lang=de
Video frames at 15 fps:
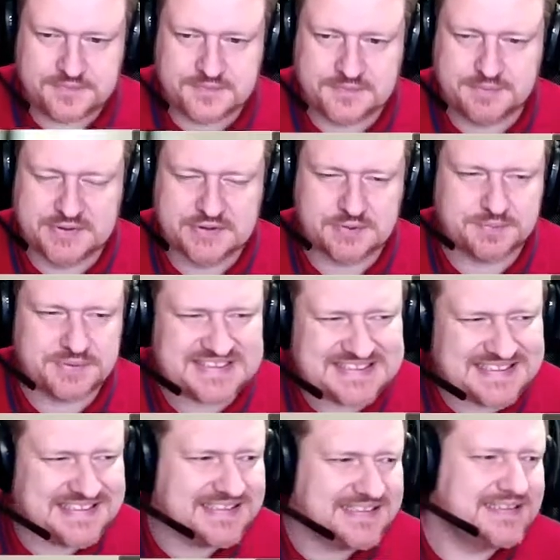Bin so ein
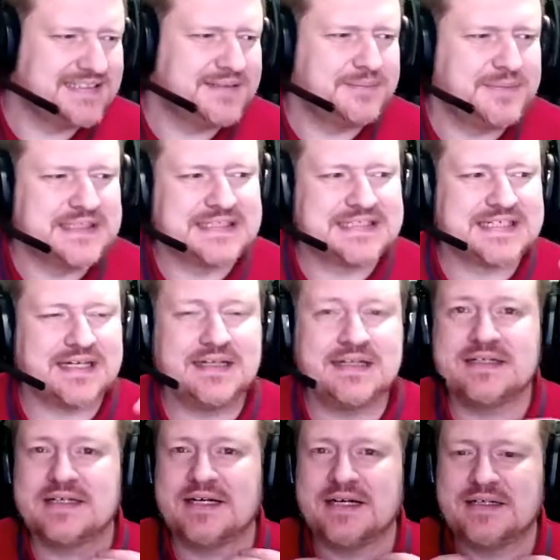bisschen ähm, in
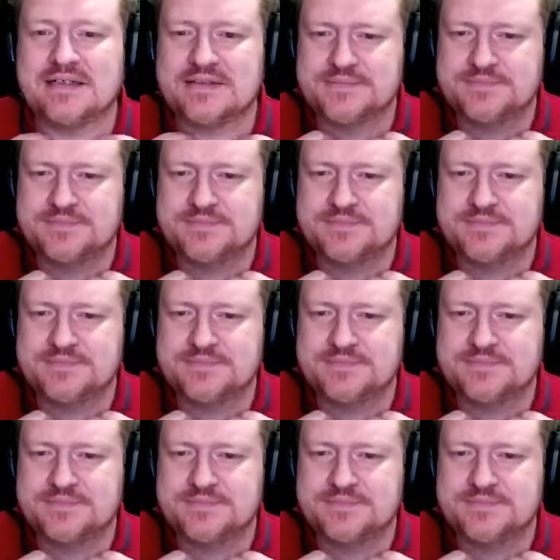Gedankengrad.